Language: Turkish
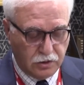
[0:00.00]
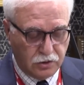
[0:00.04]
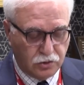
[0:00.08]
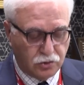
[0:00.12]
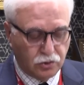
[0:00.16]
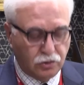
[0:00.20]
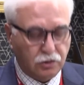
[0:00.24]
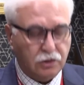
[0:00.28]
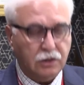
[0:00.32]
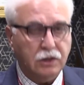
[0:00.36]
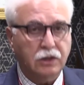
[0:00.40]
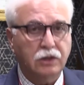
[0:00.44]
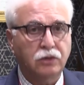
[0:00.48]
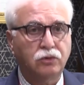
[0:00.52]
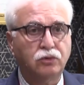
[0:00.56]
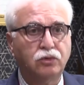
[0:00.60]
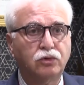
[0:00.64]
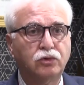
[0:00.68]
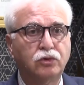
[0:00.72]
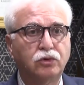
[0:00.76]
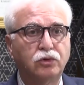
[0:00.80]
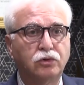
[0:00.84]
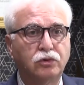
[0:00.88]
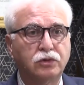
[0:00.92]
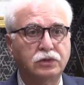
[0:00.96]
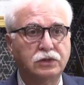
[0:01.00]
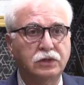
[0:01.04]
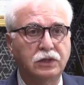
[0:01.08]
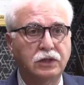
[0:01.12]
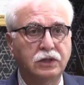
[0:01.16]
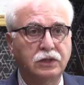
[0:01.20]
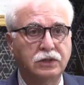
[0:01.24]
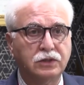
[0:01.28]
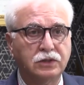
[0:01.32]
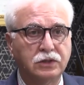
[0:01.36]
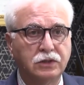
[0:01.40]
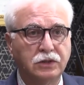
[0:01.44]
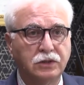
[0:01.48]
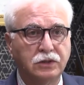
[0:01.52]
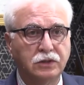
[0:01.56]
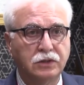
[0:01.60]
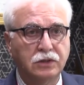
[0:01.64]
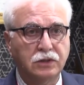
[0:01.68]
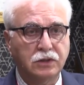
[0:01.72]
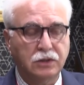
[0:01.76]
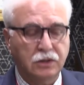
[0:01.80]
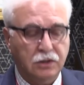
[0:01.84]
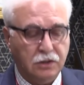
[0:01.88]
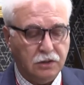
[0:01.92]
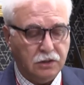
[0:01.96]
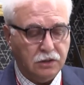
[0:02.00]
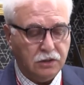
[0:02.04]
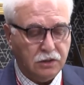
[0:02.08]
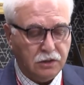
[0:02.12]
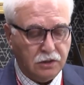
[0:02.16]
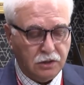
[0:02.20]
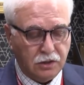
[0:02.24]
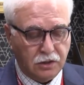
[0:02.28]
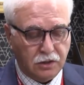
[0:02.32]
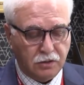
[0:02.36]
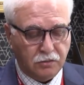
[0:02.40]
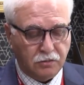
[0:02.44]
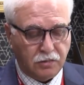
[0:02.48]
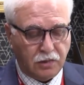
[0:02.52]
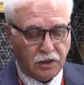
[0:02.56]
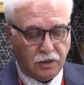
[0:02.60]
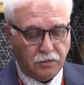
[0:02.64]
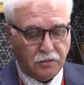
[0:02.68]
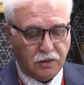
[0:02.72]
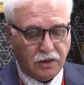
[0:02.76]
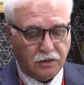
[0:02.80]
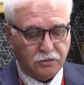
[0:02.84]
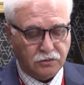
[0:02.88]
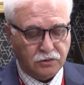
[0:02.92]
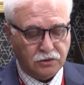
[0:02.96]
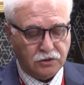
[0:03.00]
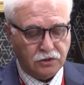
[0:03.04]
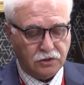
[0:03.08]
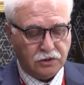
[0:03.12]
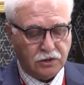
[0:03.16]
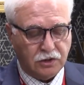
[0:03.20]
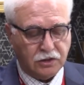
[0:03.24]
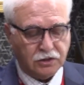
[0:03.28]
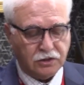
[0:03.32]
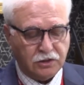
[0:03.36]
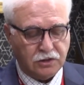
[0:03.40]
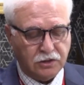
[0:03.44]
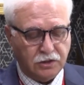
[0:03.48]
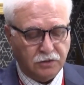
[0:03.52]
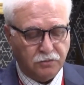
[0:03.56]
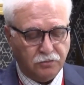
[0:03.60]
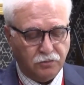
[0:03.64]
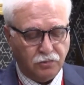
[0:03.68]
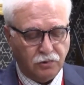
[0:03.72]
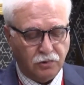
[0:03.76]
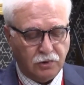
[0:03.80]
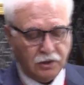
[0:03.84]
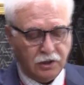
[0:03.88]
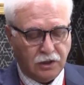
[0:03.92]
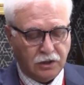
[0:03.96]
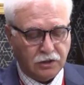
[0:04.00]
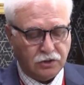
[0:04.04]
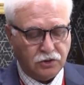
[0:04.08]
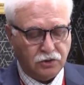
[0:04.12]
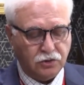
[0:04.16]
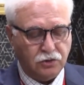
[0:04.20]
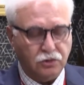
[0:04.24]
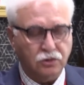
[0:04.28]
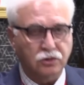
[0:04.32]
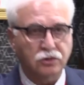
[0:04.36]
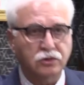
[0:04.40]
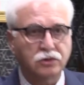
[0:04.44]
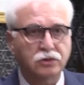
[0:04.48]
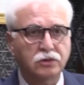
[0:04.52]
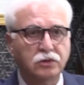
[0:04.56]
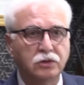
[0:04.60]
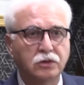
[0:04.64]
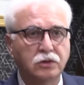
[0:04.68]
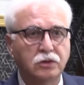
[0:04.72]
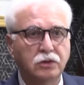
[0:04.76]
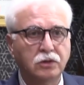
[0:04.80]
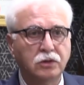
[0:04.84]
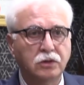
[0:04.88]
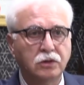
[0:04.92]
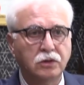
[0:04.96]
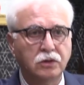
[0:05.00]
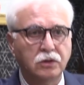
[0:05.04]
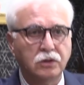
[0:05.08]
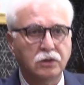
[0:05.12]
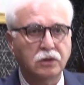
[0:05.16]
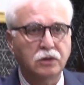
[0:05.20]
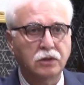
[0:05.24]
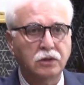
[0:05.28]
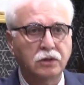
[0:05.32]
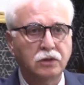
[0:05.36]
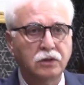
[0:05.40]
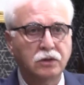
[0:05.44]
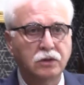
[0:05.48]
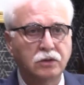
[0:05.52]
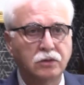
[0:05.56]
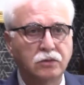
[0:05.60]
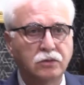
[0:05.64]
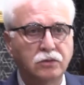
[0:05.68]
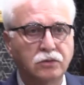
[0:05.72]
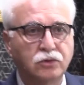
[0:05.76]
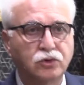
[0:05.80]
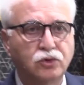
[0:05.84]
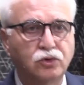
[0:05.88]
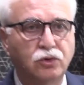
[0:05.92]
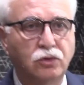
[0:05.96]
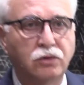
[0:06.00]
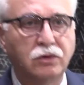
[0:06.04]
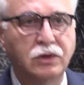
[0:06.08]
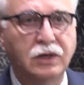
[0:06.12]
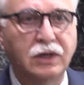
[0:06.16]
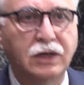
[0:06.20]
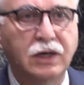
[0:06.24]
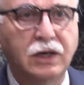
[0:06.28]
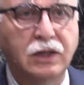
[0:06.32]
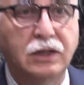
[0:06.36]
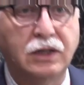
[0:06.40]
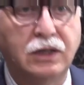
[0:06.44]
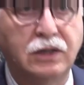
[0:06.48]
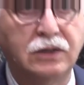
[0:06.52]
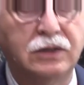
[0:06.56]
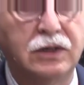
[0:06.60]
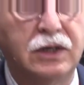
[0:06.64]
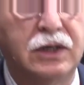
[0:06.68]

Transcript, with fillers: Şöyle tutuyoruz ilacı. Evet. Parmağımızı geçirip şey böyle açıyoruz. Evet. Sonuna kadar